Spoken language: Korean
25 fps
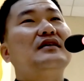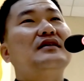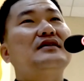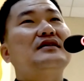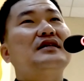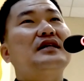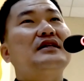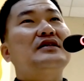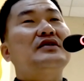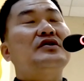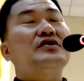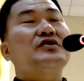
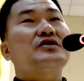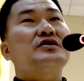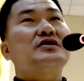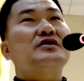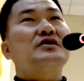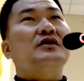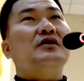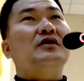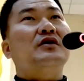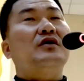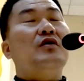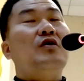
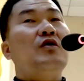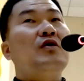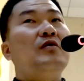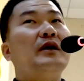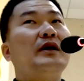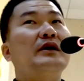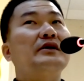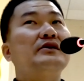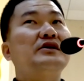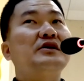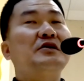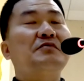사제로서
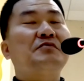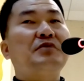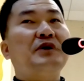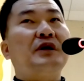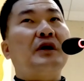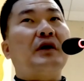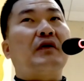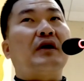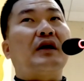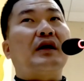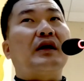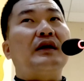올바른
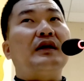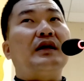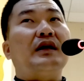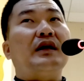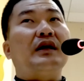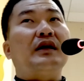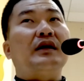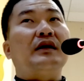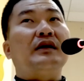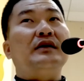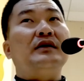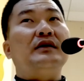식별에 관한
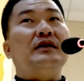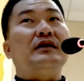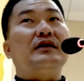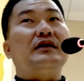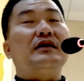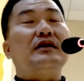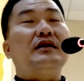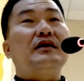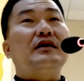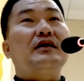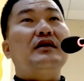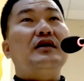이야기는
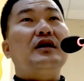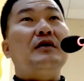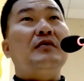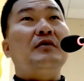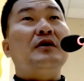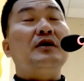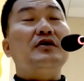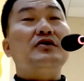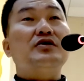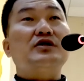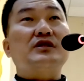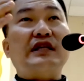
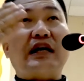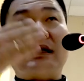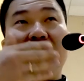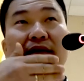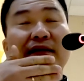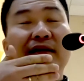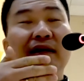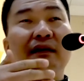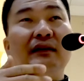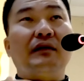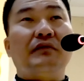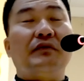입을
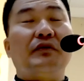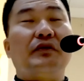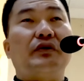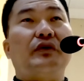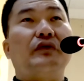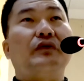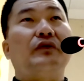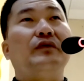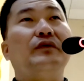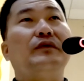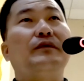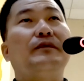싹
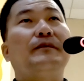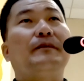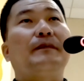닫아버리고,